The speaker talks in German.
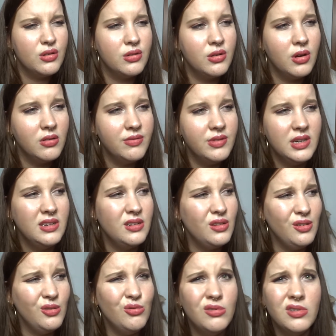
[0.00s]
Confident
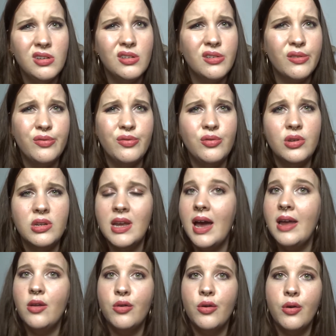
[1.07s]
genug gefühlt,
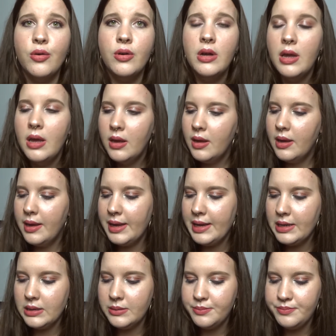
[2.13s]
I don't know.
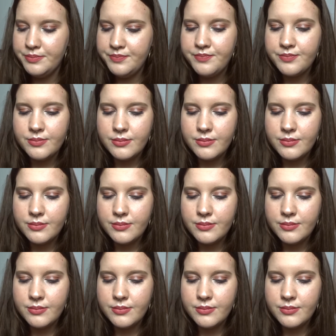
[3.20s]
Ähm,